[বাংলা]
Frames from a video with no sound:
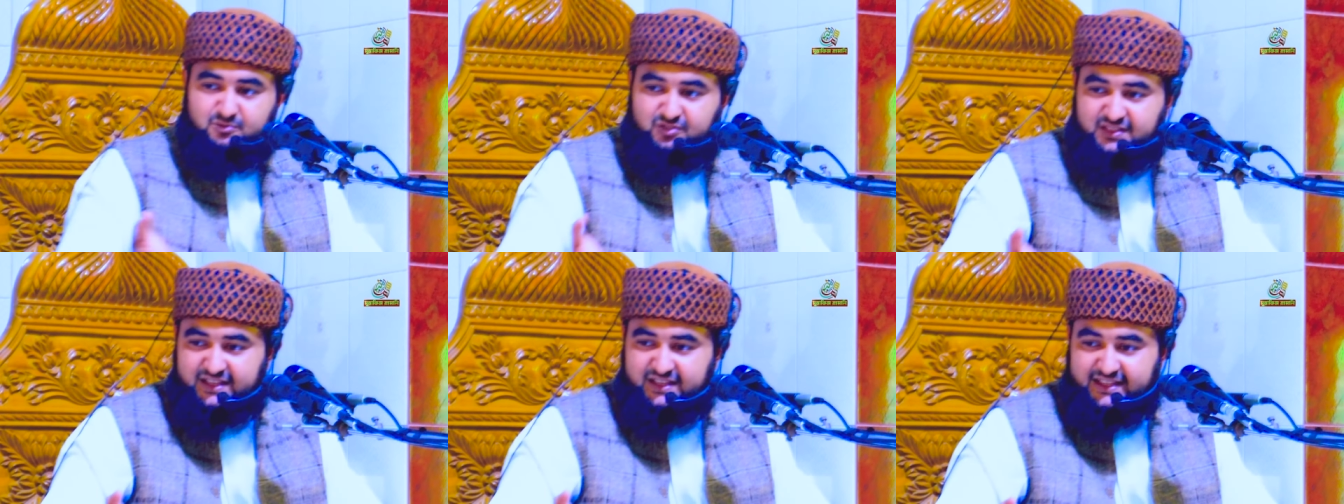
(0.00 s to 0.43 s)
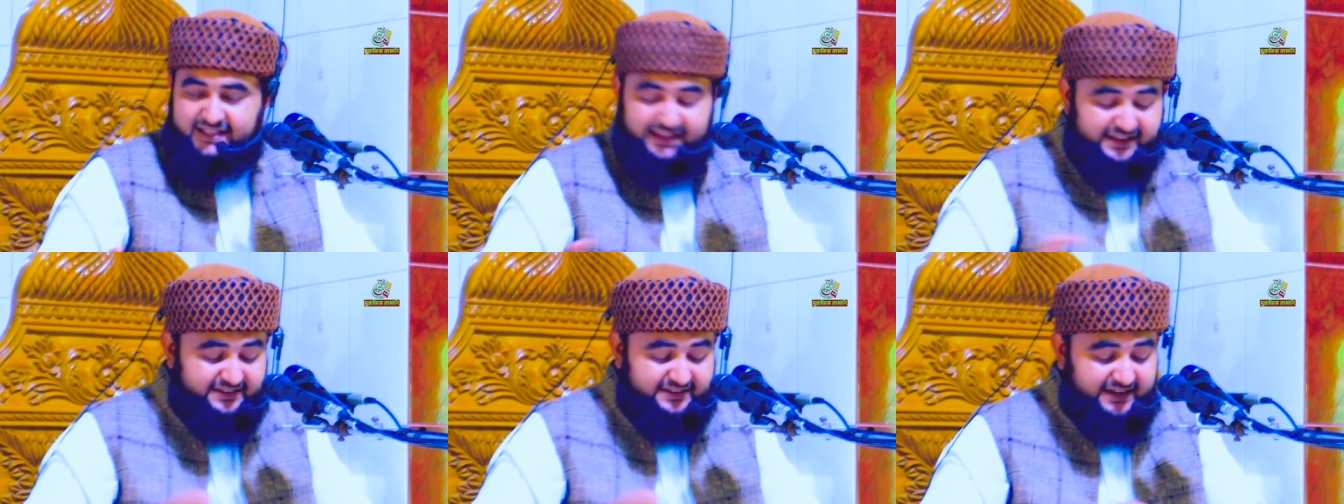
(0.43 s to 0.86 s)
মধ্যে
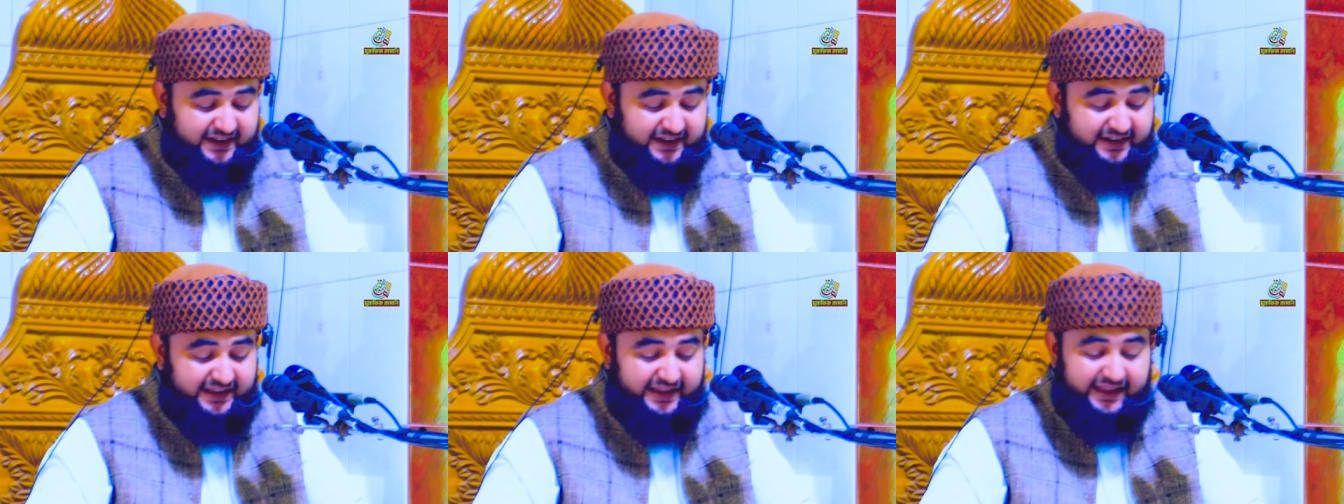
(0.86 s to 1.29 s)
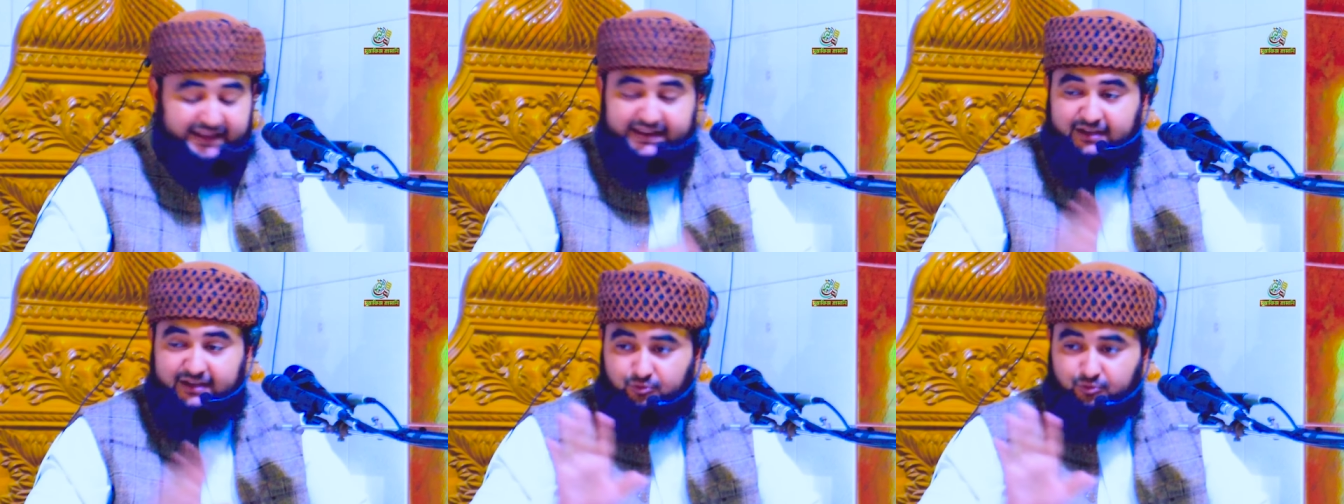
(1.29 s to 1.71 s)
সেখানে এই
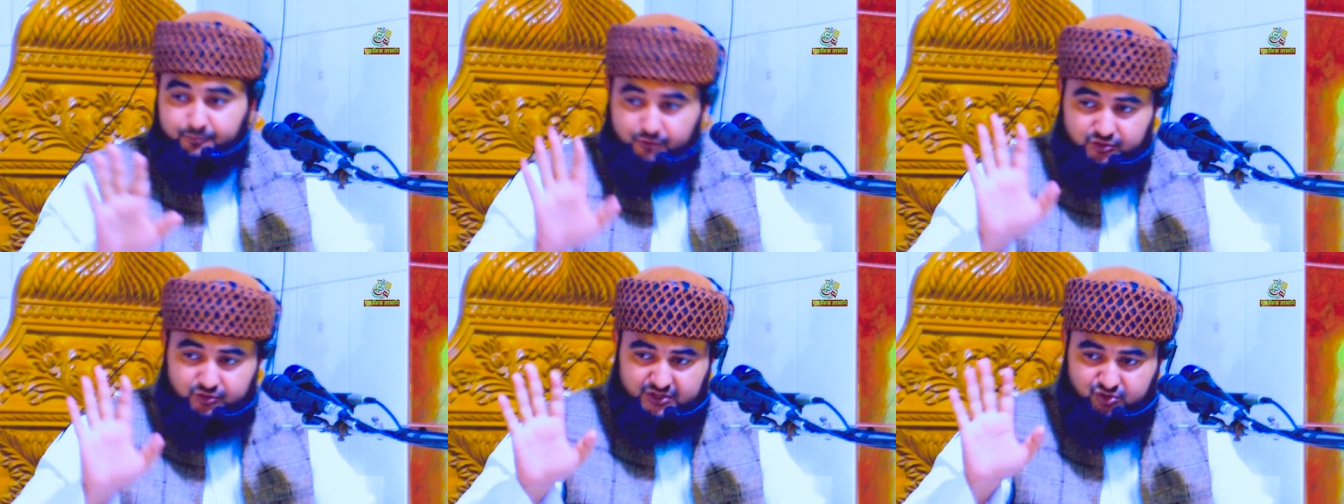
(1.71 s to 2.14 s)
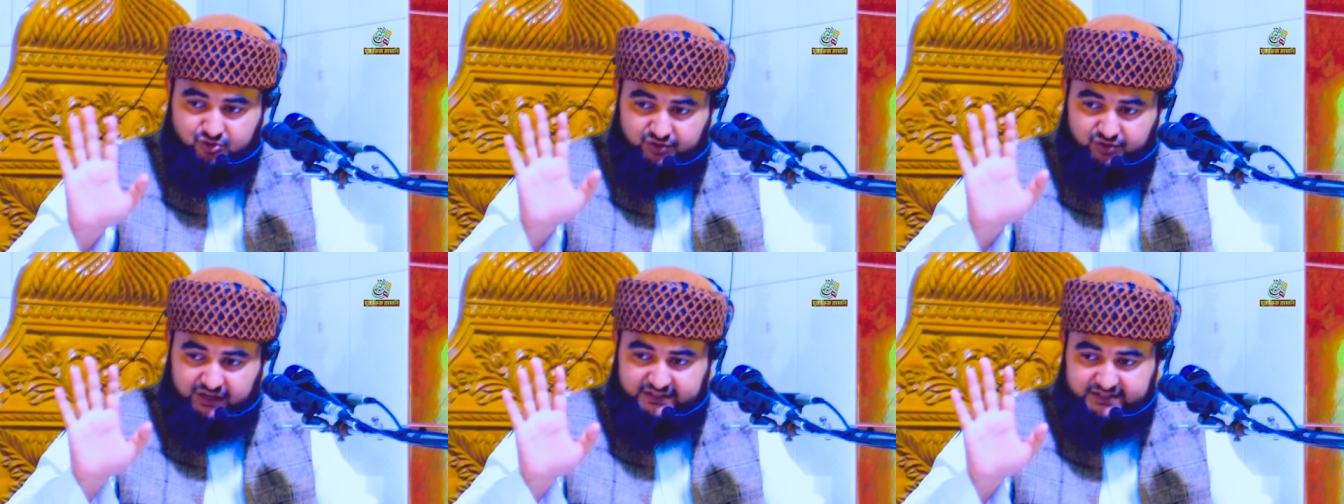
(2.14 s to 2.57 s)
নিয়ে কোনো প্রশ্নের
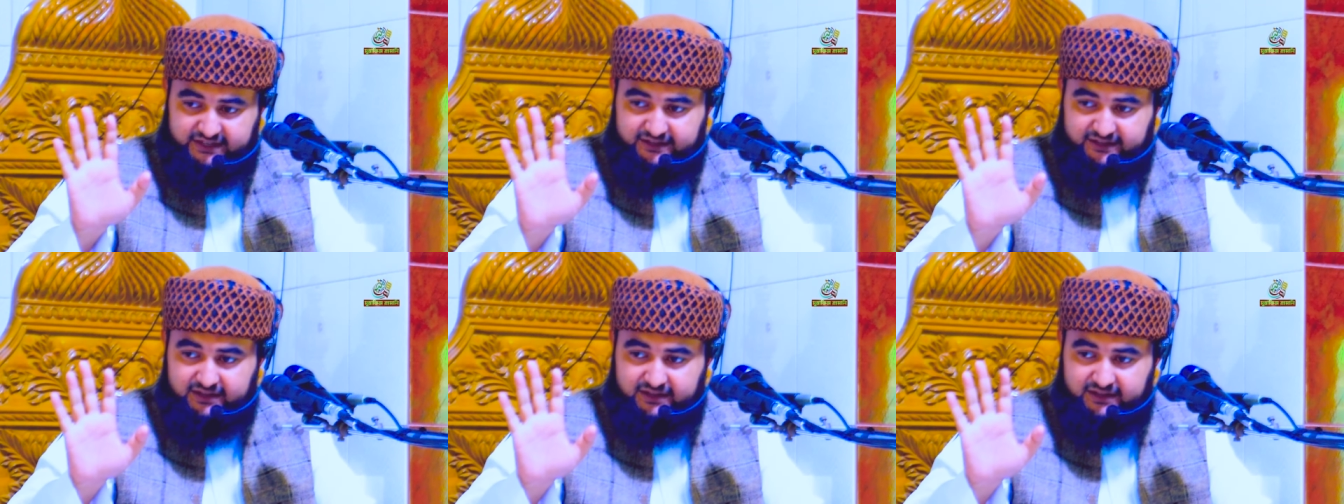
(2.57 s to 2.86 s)
সুযোগ আছে